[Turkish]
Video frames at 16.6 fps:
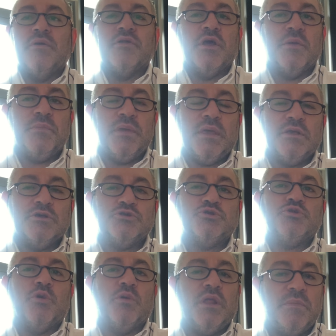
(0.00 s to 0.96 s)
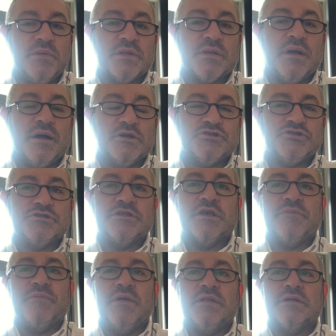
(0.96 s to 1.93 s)
Rabbi şöyle bir
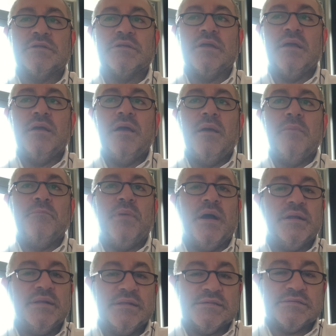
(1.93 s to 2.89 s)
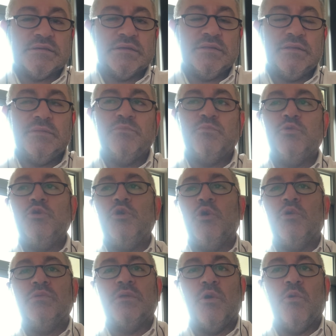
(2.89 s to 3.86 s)
karşılık verir. Parnasanın bu
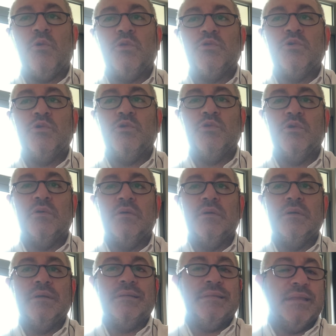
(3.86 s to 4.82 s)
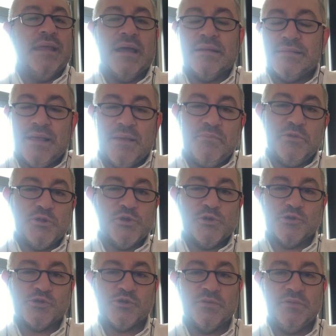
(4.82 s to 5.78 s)
yönde olduğunu nereden
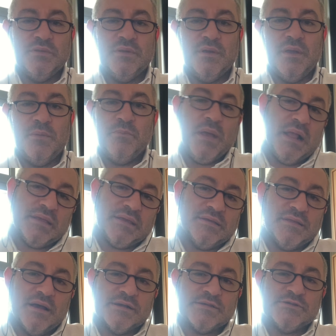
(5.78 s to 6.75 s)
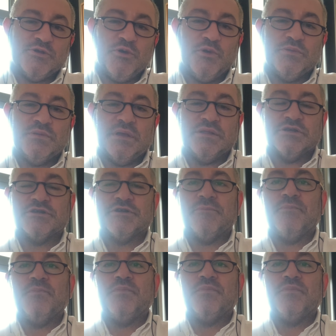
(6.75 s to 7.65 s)
biliyorsun? Belki de aksi yöndedir.''